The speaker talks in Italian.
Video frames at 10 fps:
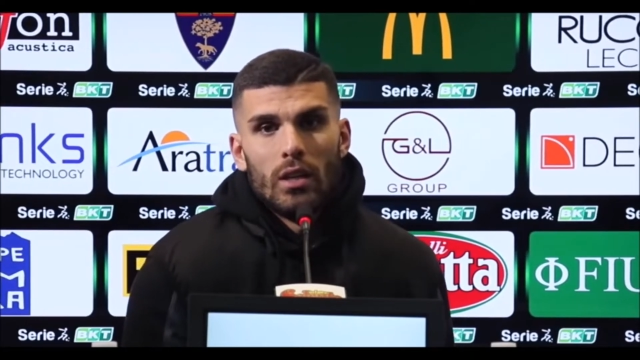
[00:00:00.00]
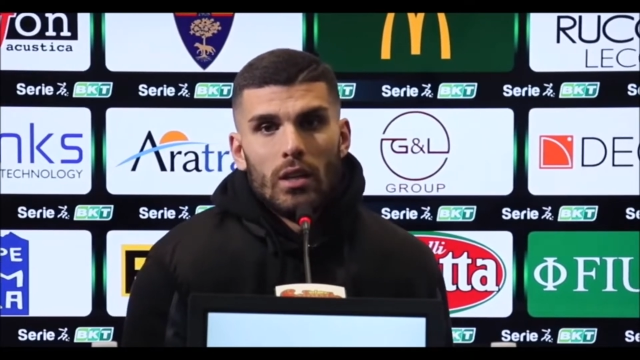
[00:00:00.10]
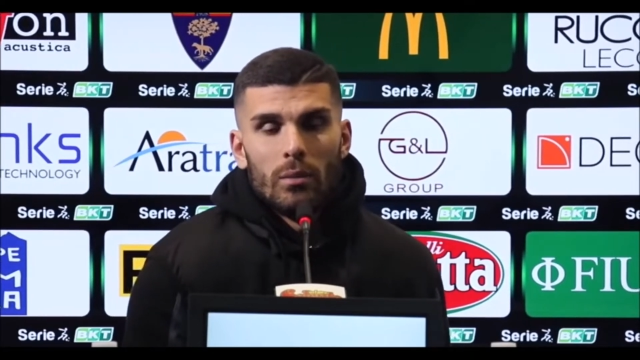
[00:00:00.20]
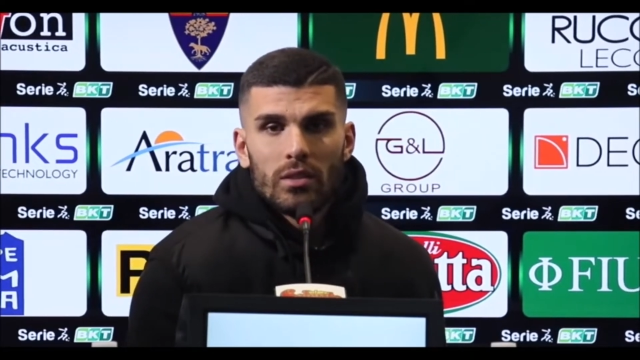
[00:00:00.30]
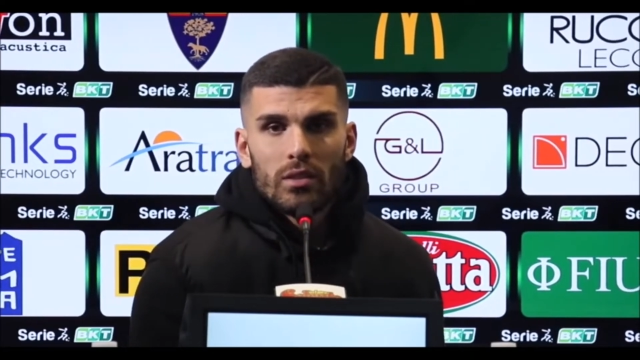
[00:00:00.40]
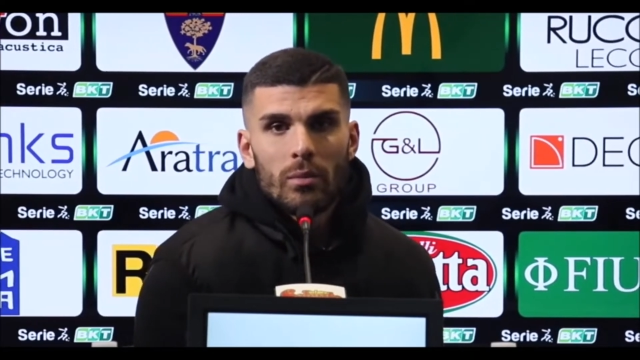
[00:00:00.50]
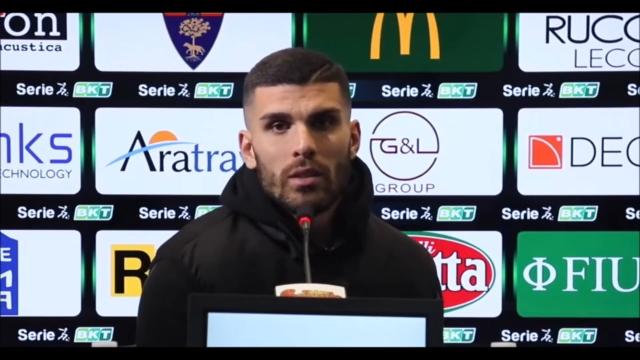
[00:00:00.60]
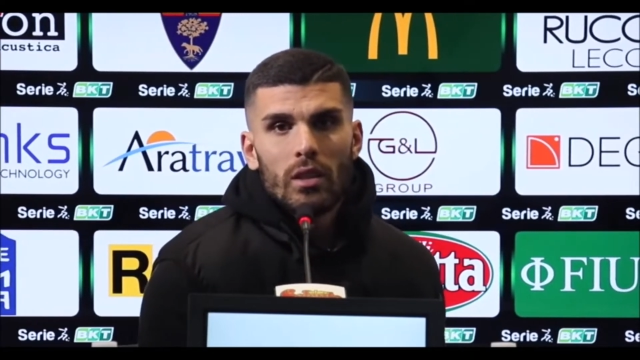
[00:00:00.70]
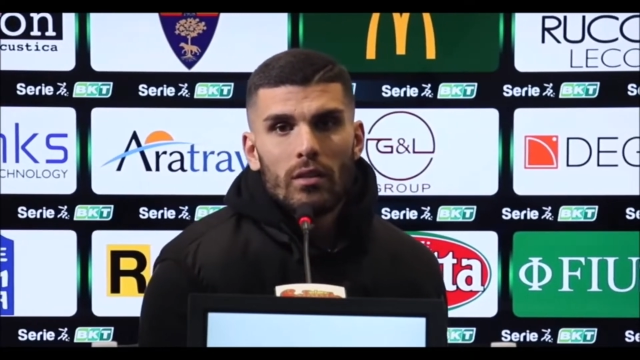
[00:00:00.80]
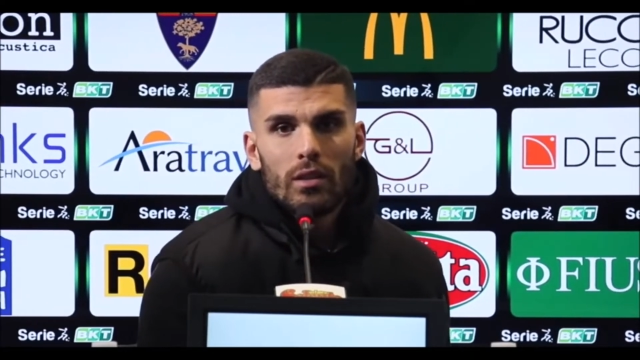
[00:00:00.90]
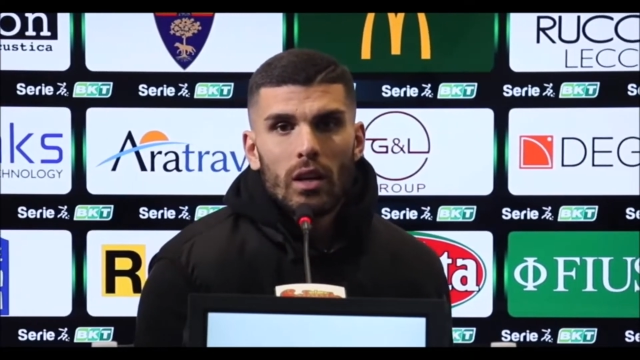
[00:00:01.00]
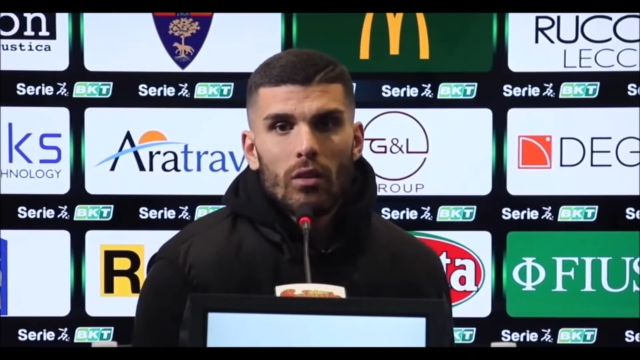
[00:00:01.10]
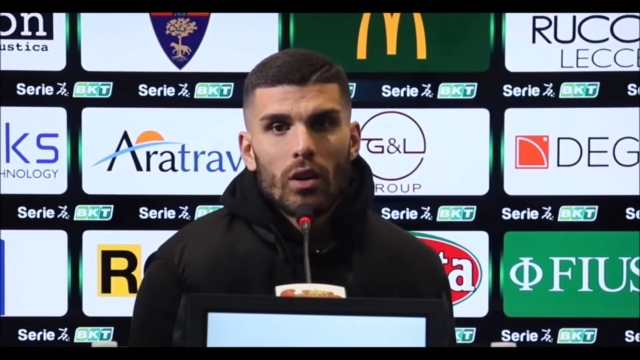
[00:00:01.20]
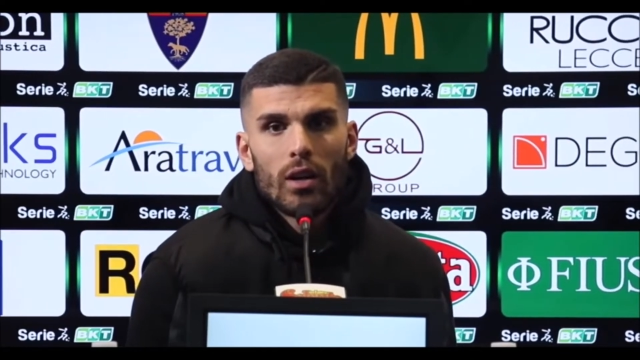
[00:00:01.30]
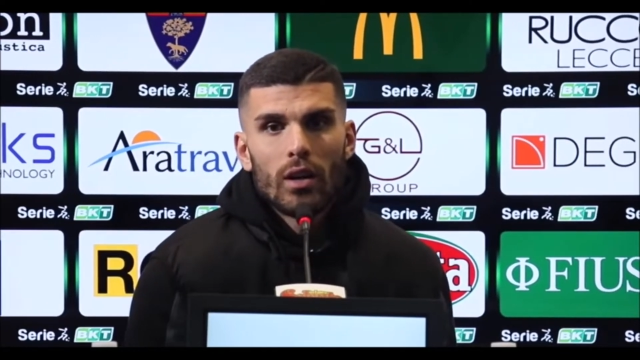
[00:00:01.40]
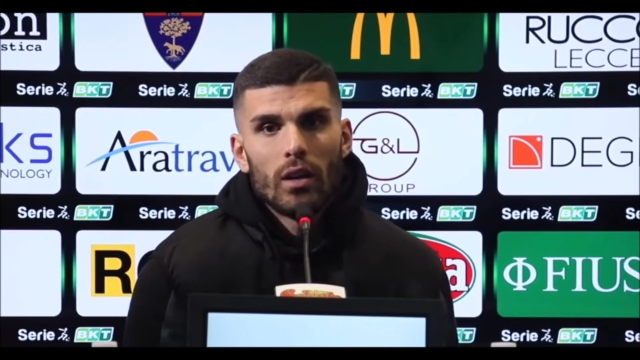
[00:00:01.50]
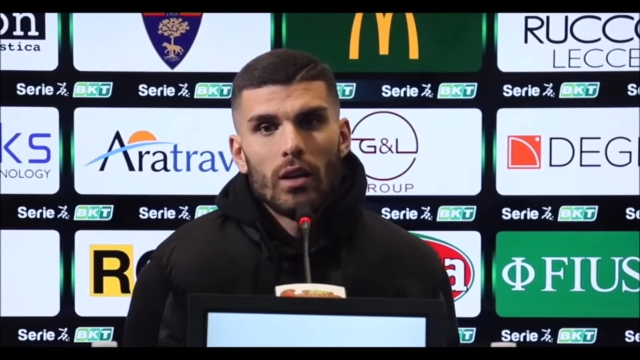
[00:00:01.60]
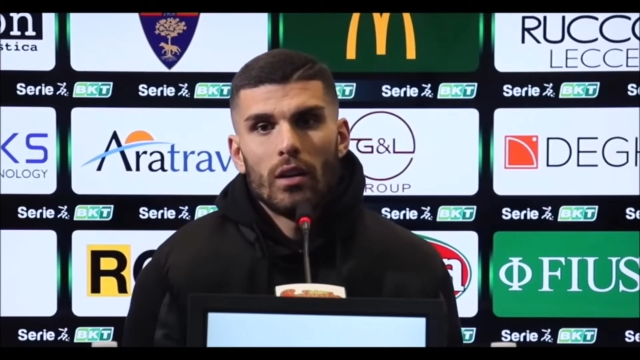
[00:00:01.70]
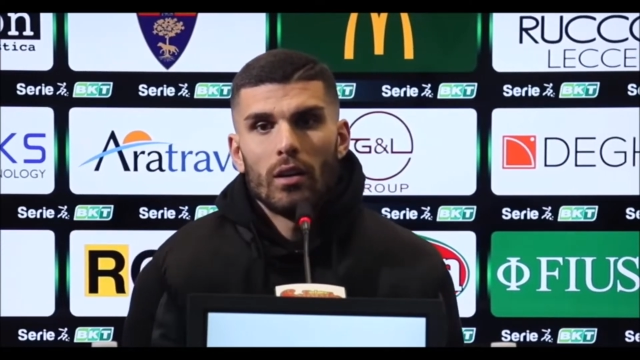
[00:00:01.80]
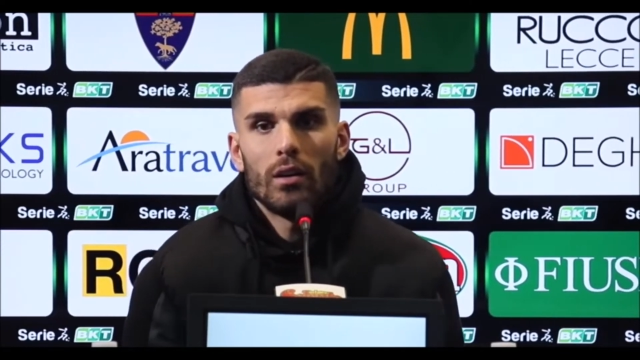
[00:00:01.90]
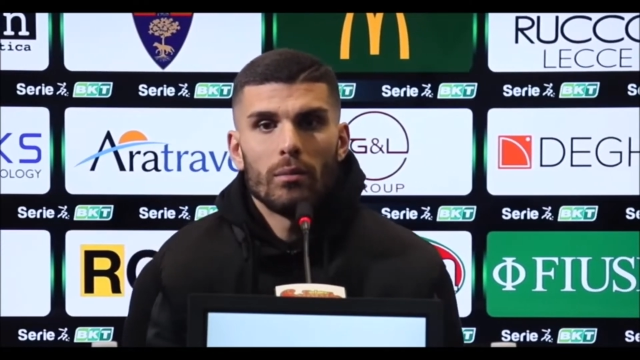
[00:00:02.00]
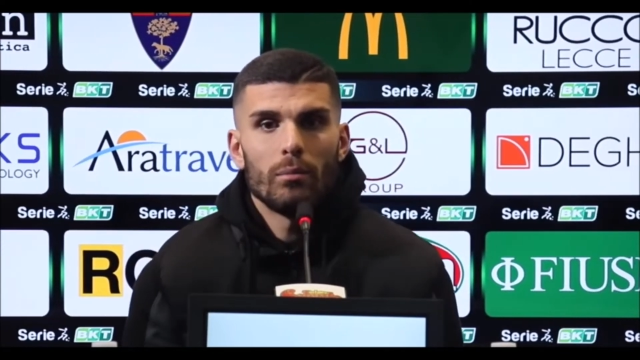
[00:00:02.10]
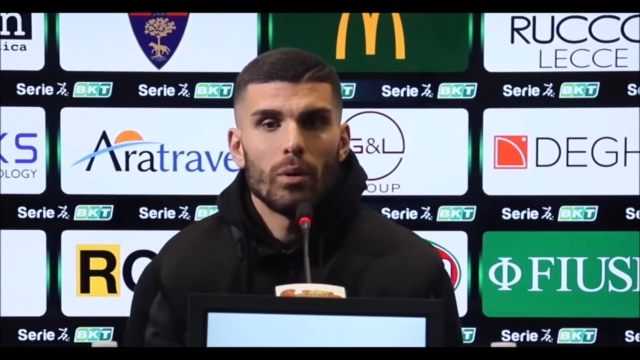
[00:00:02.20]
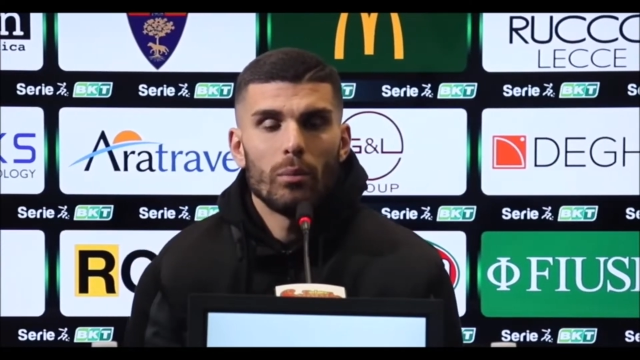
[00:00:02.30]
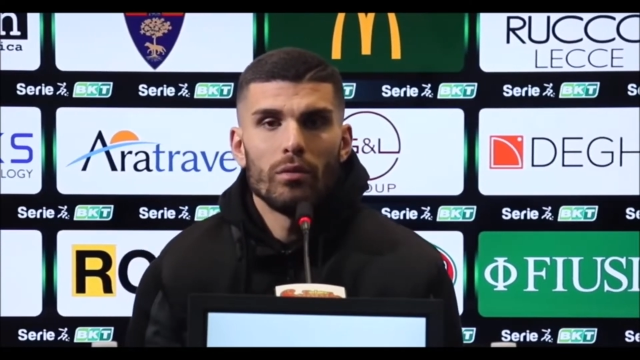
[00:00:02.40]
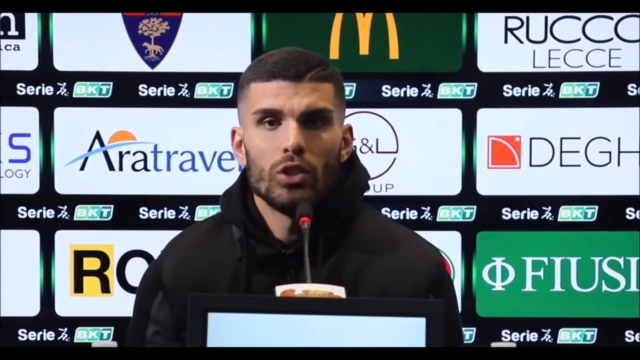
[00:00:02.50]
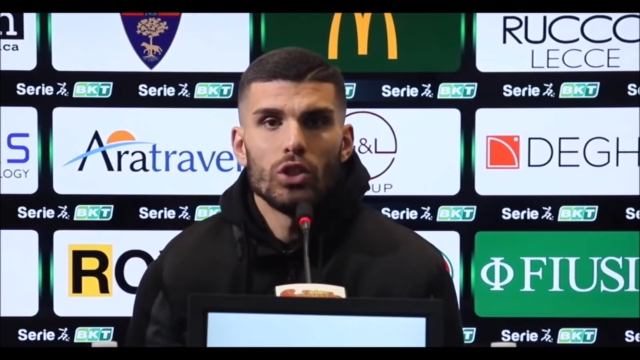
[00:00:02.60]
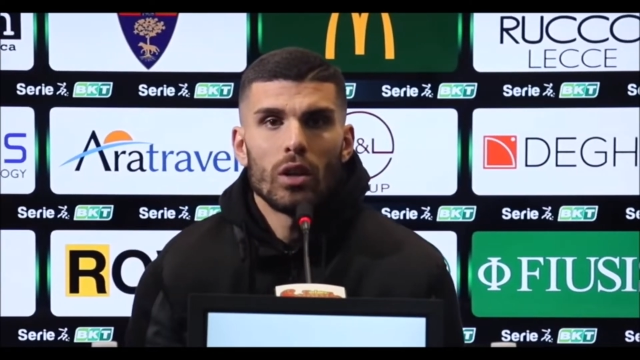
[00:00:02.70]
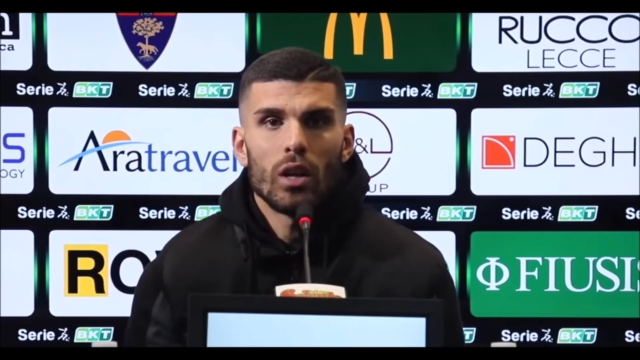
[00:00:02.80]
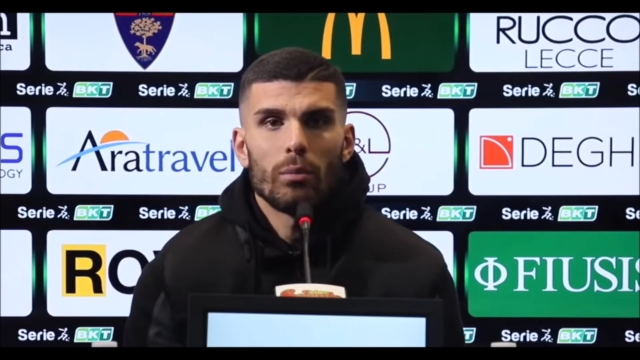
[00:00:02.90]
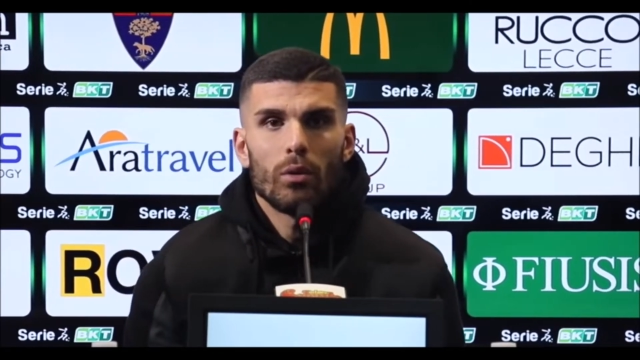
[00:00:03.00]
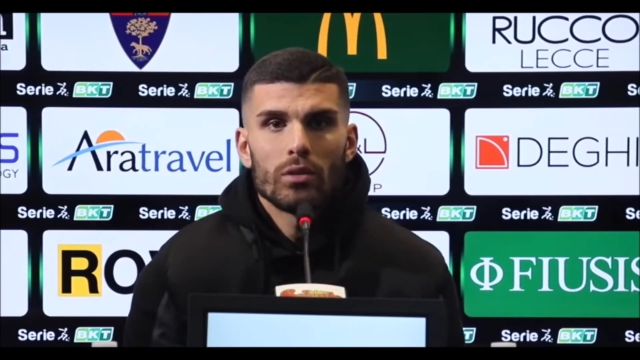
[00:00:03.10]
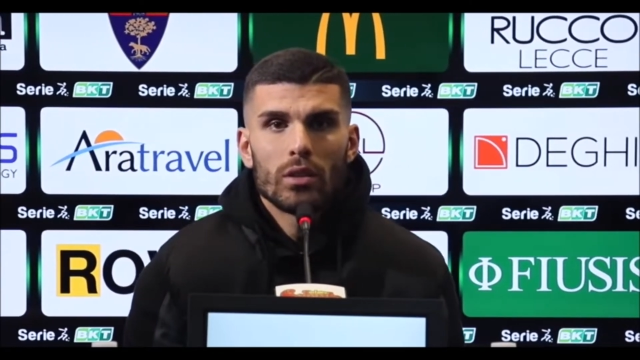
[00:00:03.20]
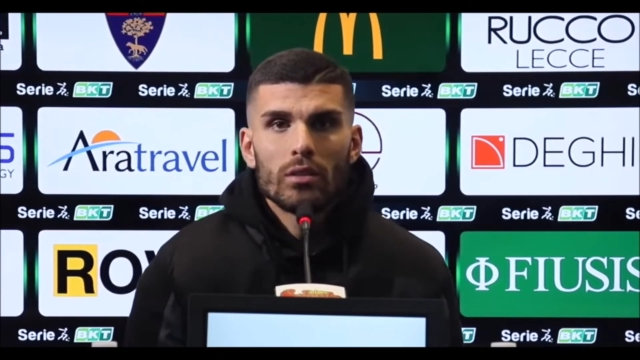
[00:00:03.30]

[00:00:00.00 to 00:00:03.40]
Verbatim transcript: Il mister mi chiedeva di lavorare un po' più vicino alla porta,